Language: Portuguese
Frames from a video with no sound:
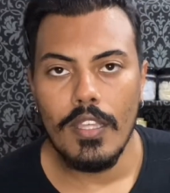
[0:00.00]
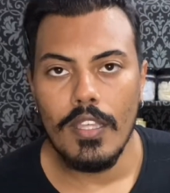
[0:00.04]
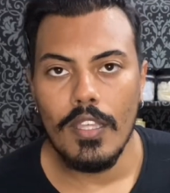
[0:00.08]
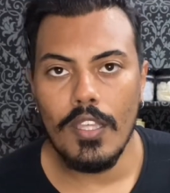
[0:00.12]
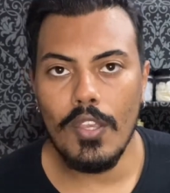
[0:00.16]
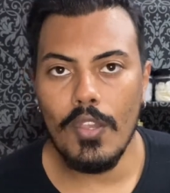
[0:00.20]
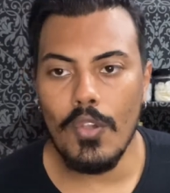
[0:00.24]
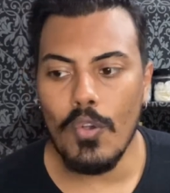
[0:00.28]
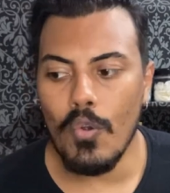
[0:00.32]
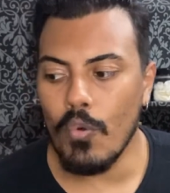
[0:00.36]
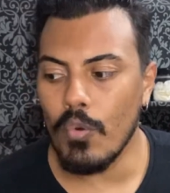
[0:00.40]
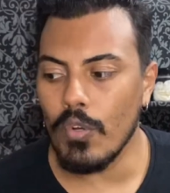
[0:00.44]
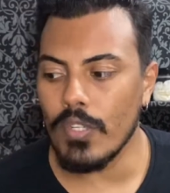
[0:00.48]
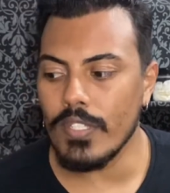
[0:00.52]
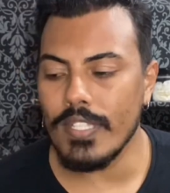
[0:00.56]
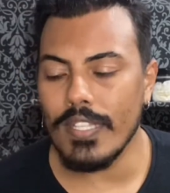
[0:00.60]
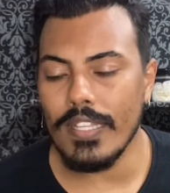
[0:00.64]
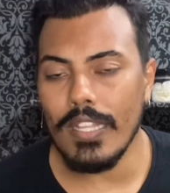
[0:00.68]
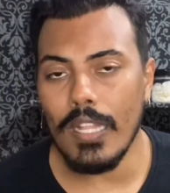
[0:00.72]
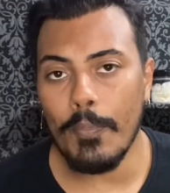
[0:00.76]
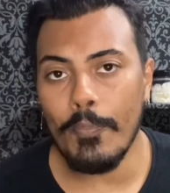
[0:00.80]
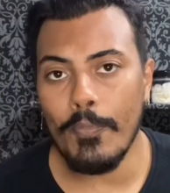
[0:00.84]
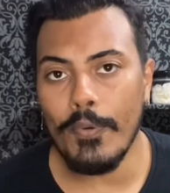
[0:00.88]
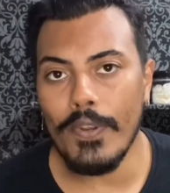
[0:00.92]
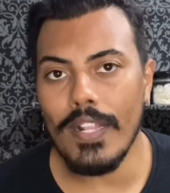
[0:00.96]
eu gostei
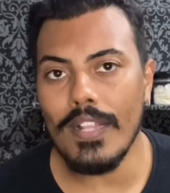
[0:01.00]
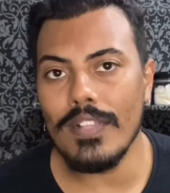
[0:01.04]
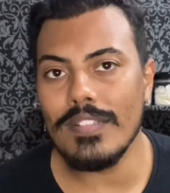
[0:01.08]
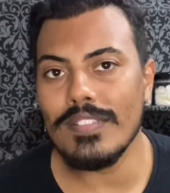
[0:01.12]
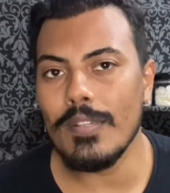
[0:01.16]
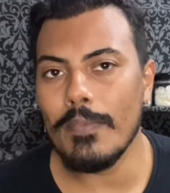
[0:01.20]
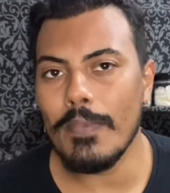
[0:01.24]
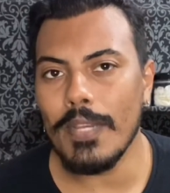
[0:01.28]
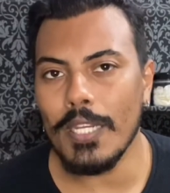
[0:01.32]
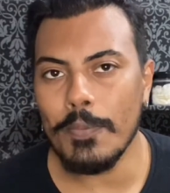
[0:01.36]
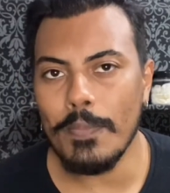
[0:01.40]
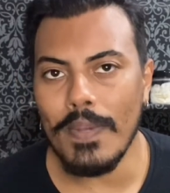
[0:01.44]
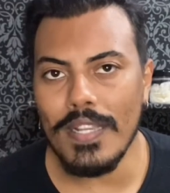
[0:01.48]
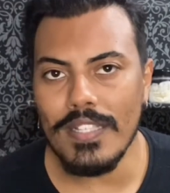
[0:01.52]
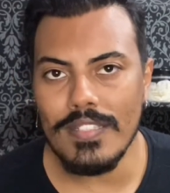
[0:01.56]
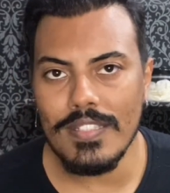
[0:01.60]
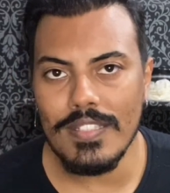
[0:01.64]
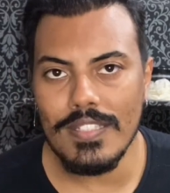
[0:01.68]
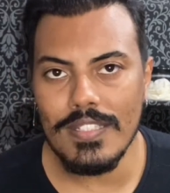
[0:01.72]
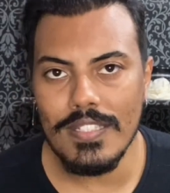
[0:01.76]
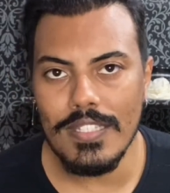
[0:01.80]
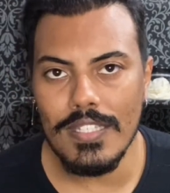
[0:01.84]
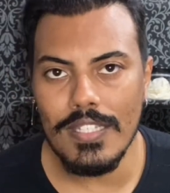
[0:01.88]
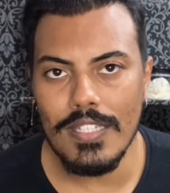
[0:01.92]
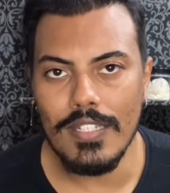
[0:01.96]
dela por ela ser mais
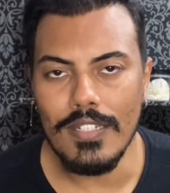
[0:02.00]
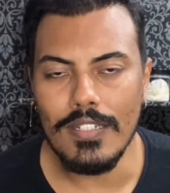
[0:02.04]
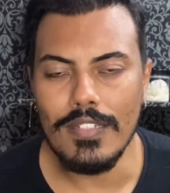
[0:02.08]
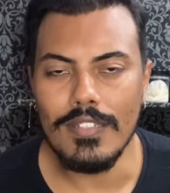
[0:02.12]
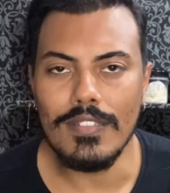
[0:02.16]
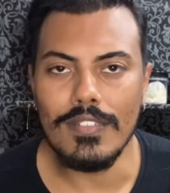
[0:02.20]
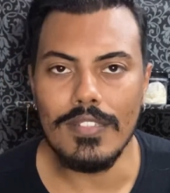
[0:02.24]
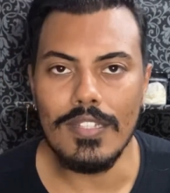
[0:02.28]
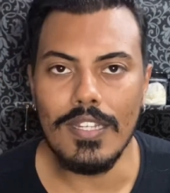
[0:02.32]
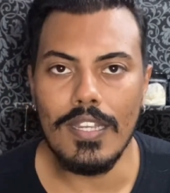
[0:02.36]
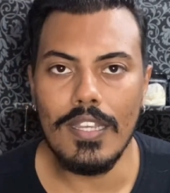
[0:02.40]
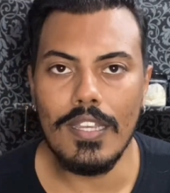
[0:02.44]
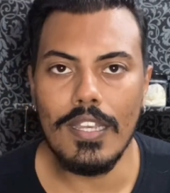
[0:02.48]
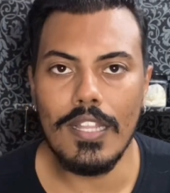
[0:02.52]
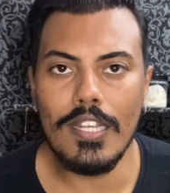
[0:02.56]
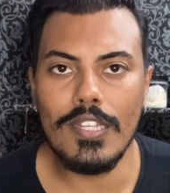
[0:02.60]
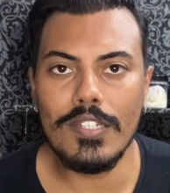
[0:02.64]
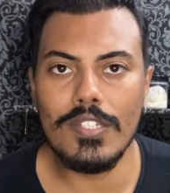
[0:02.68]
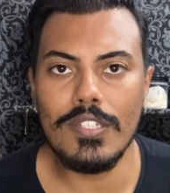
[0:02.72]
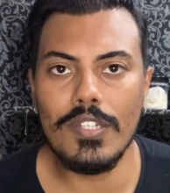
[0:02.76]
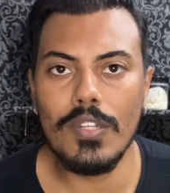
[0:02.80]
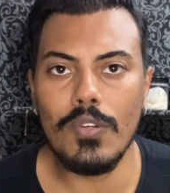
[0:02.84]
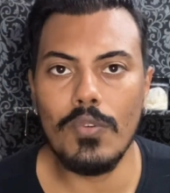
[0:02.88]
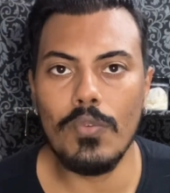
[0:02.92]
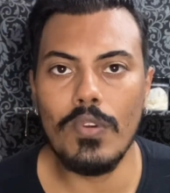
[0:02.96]
macia, né? Ela
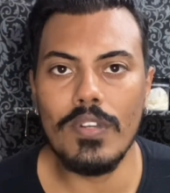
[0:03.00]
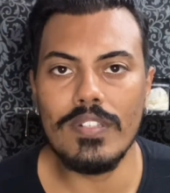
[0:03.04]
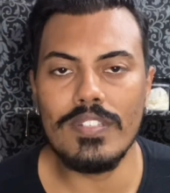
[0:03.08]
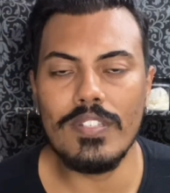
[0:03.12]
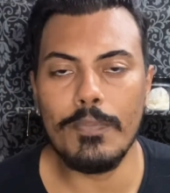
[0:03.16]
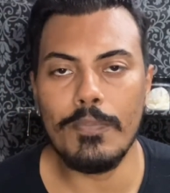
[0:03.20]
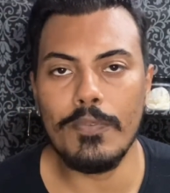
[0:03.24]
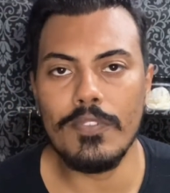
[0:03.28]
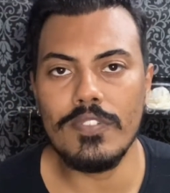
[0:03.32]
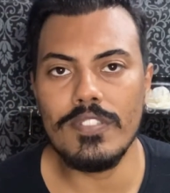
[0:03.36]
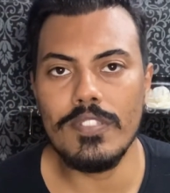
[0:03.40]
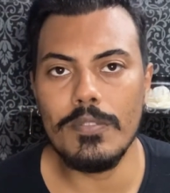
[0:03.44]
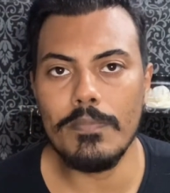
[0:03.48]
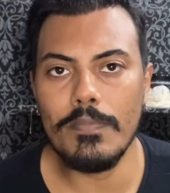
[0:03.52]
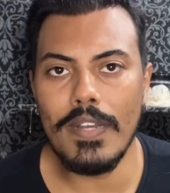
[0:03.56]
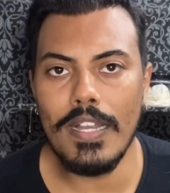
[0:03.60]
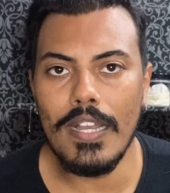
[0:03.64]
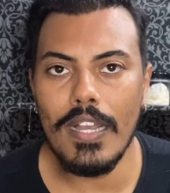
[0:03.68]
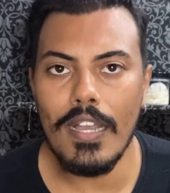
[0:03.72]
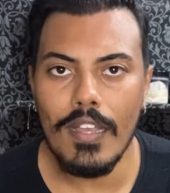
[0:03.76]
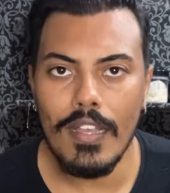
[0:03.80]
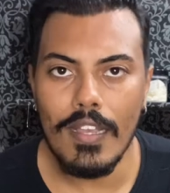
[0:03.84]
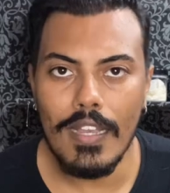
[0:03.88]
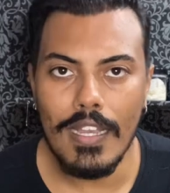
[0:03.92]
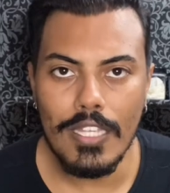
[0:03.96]
chegou a se
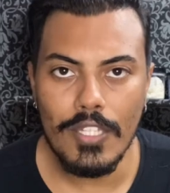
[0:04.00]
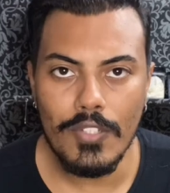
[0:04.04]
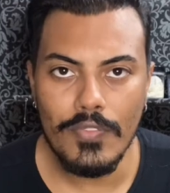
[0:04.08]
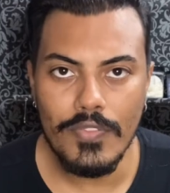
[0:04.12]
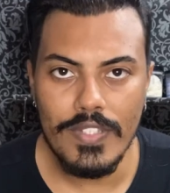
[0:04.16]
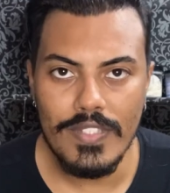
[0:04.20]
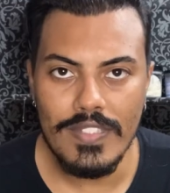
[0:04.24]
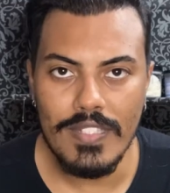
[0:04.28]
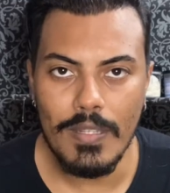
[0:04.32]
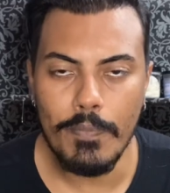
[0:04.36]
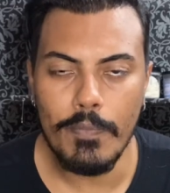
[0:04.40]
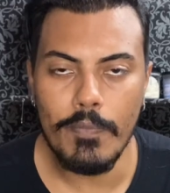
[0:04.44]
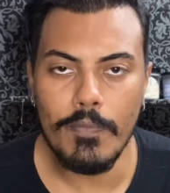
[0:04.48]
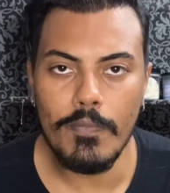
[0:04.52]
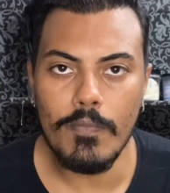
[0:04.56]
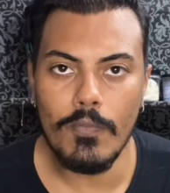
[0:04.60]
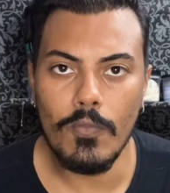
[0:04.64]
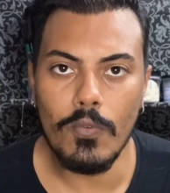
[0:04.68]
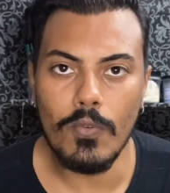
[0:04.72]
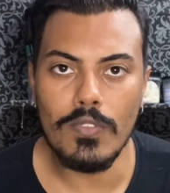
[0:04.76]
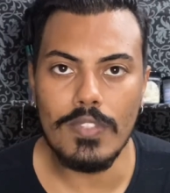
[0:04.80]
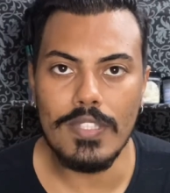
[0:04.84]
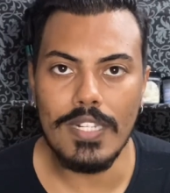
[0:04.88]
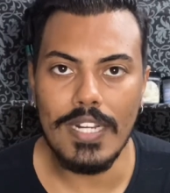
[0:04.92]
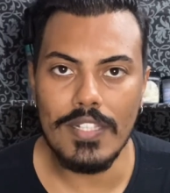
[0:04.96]
aproximar, às vezes, a,
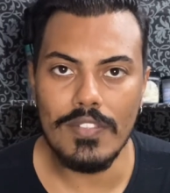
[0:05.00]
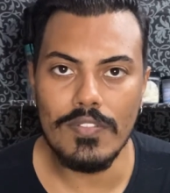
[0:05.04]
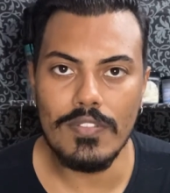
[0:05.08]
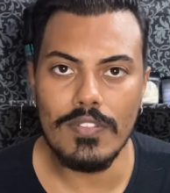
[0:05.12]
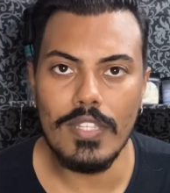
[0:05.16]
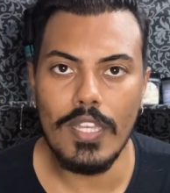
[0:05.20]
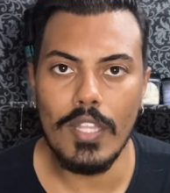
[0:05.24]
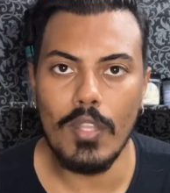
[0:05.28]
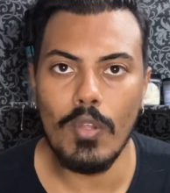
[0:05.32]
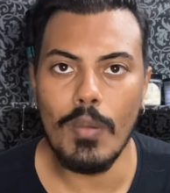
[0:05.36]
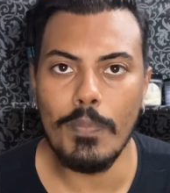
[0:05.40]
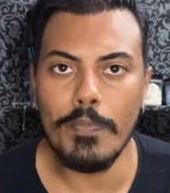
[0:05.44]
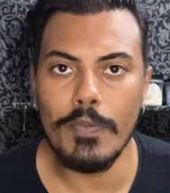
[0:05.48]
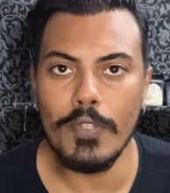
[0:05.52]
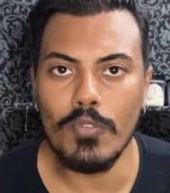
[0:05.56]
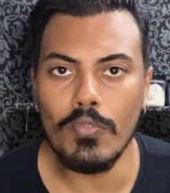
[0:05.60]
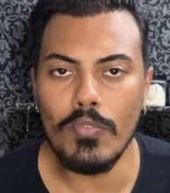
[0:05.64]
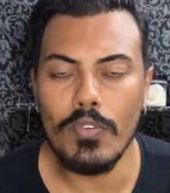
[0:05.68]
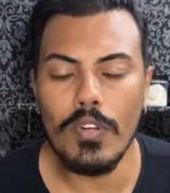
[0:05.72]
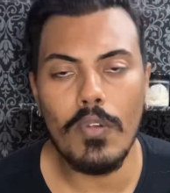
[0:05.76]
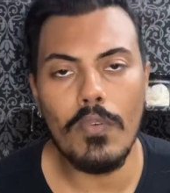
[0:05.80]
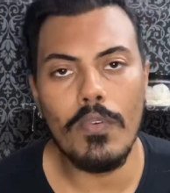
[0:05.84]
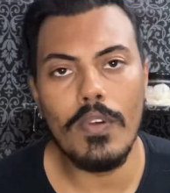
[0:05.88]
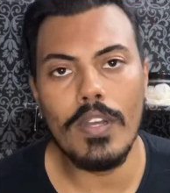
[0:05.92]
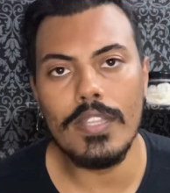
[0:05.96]
o traço dela ou a
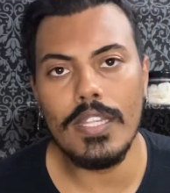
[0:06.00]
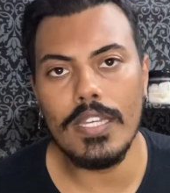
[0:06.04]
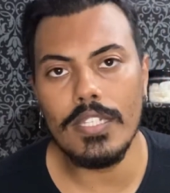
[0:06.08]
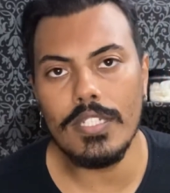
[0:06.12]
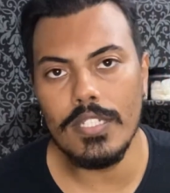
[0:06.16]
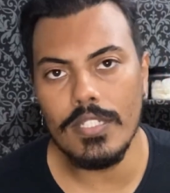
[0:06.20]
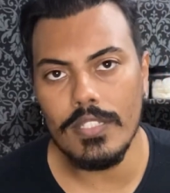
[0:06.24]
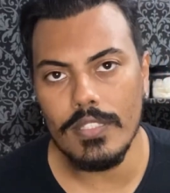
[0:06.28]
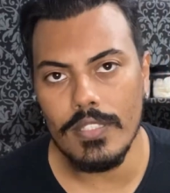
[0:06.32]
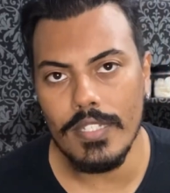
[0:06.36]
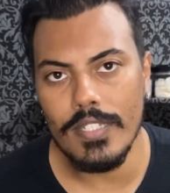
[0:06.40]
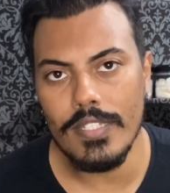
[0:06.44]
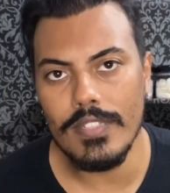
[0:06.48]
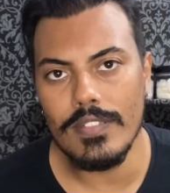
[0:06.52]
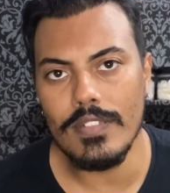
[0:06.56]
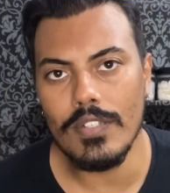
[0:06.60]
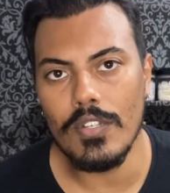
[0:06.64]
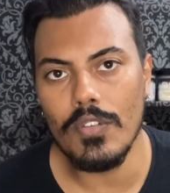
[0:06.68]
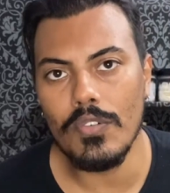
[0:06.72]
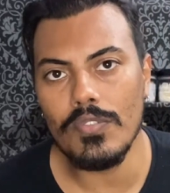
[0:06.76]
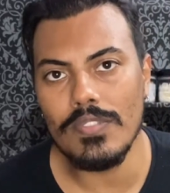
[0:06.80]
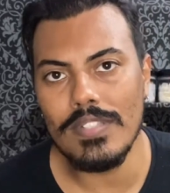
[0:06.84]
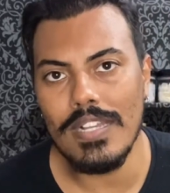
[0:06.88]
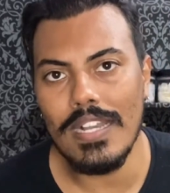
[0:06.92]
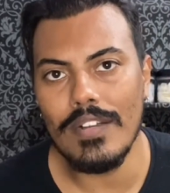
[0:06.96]
pintura com a da X13 que
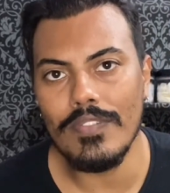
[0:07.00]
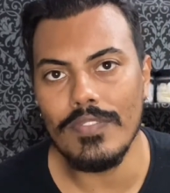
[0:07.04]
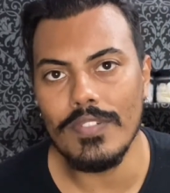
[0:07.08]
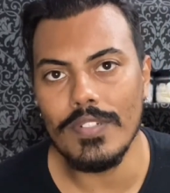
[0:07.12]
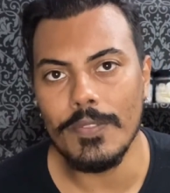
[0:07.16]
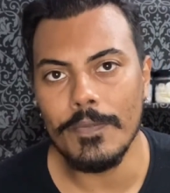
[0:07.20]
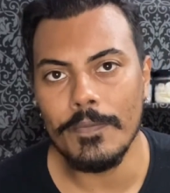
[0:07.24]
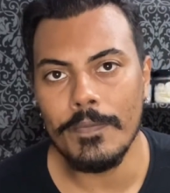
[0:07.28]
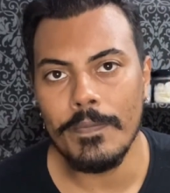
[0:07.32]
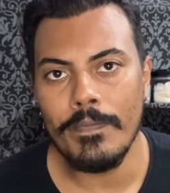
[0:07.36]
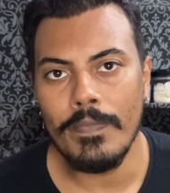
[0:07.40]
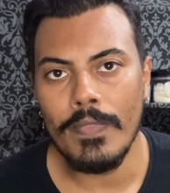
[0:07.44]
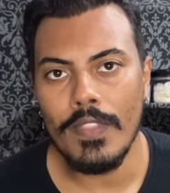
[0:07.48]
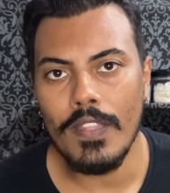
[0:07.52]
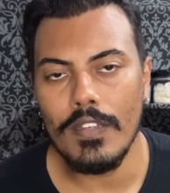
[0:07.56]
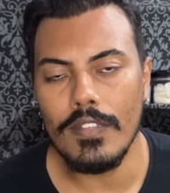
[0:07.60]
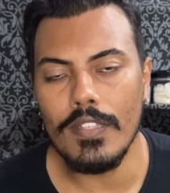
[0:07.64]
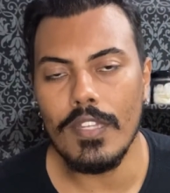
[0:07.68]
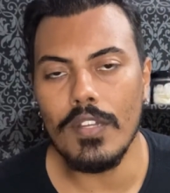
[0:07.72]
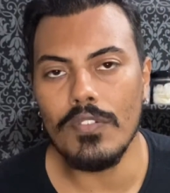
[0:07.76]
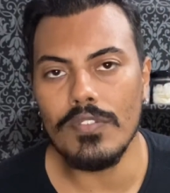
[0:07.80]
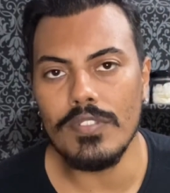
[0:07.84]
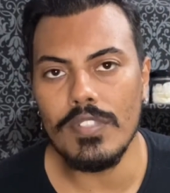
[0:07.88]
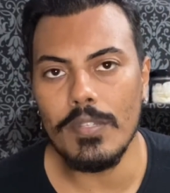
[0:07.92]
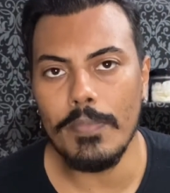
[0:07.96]
eu usava,
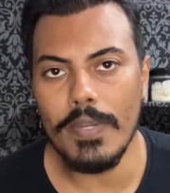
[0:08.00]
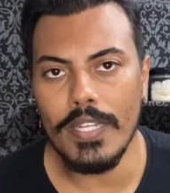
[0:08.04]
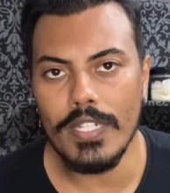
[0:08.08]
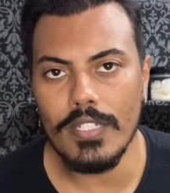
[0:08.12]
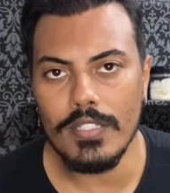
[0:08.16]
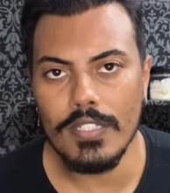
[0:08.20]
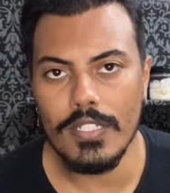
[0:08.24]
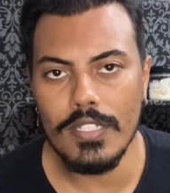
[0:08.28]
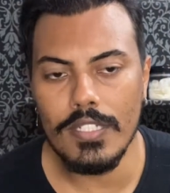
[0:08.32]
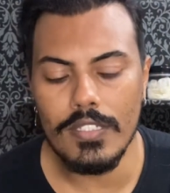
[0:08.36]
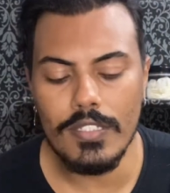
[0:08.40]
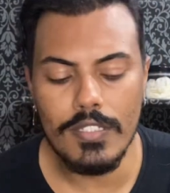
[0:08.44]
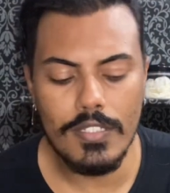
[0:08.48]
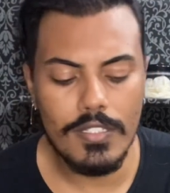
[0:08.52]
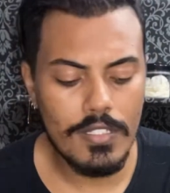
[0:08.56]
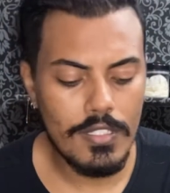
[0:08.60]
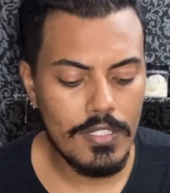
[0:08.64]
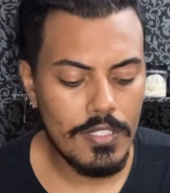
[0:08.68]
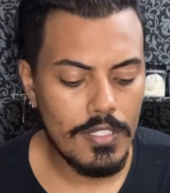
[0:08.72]
né? usei bastante.